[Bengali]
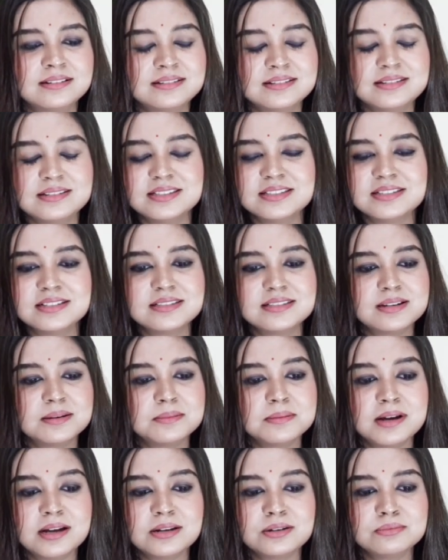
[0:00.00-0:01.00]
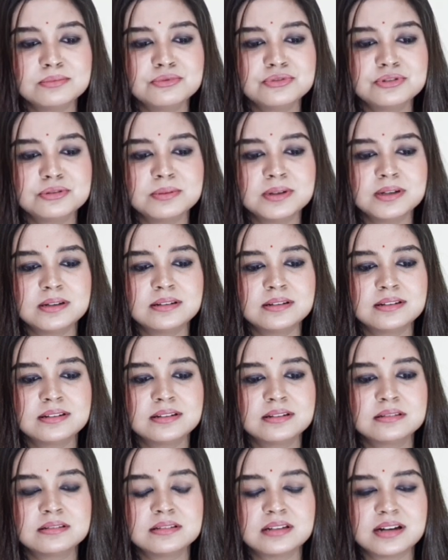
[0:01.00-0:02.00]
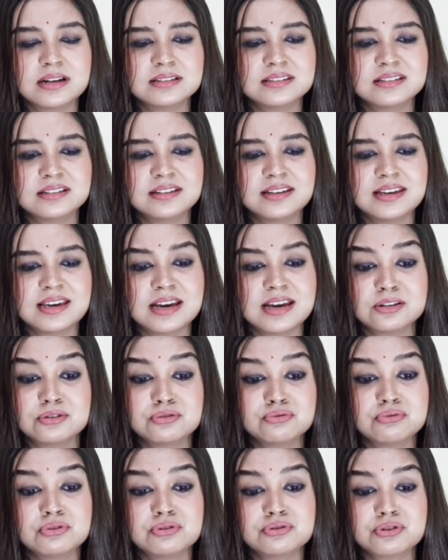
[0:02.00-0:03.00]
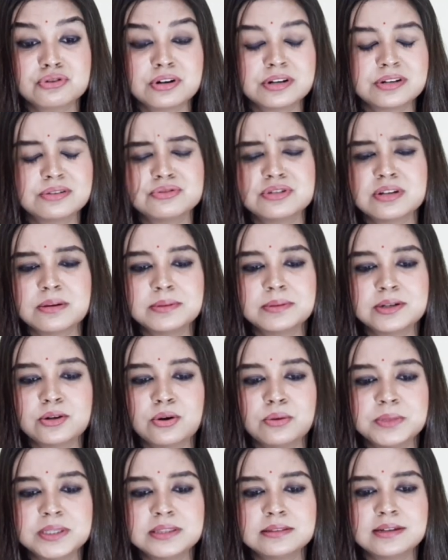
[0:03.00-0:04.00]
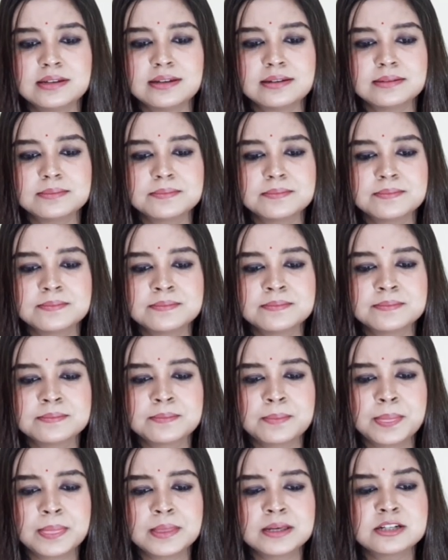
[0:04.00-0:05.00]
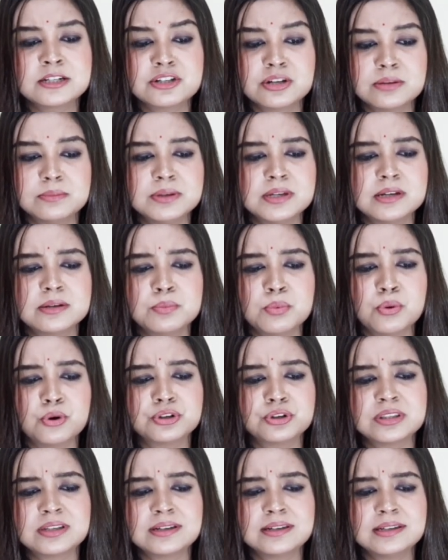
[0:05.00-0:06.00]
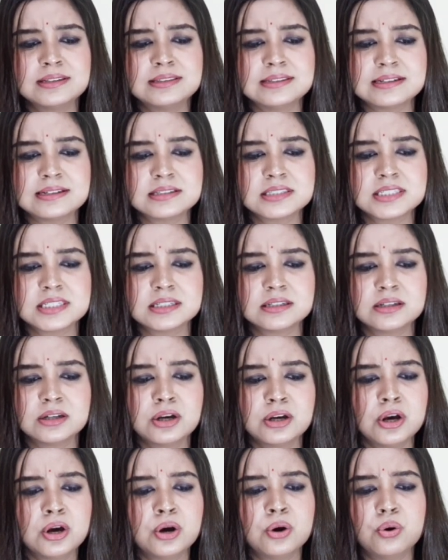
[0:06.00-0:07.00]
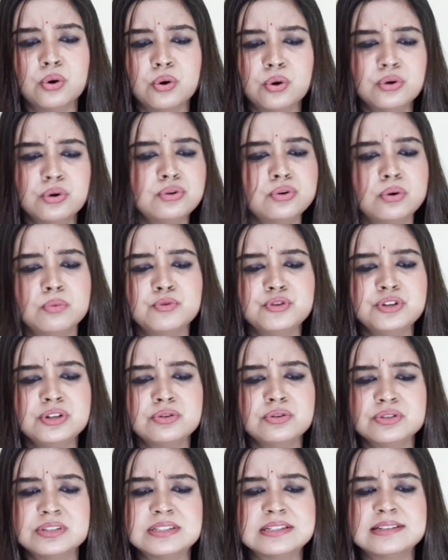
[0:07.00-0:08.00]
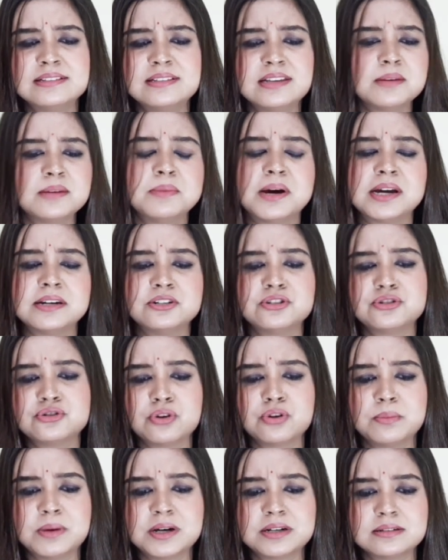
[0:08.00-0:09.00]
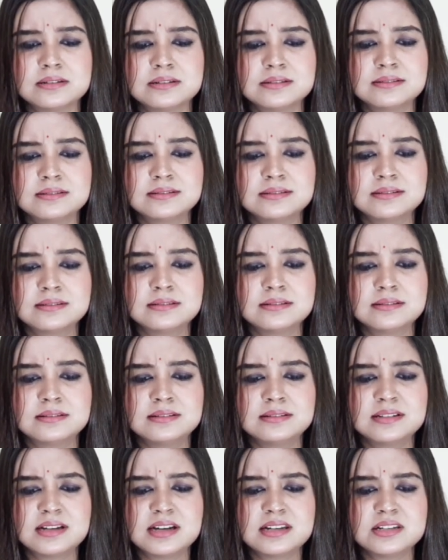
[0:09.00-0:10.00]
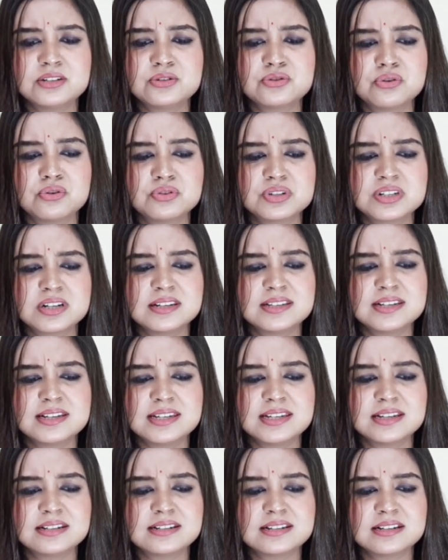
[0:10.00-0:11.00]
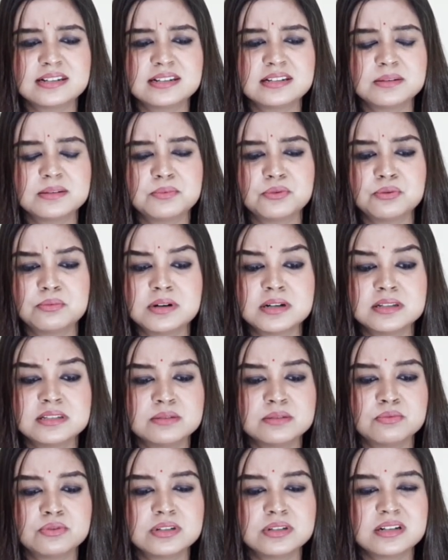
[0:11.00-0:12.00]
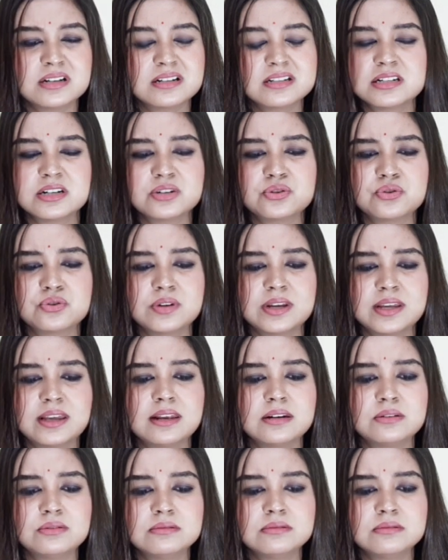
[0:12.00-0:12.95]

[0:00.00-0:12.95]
নিজে যা ভালো বুঝবে তার থেকে এক চুলও সরানো যাবে না অমিতকে সে বিয়ের পর থেকেই দেখছে অনমনীয় জেদ এই বাড়ির সবার আর এই সংসারে খেটে খেটে প্রভার জীবনটা শেষ হয়ে গেল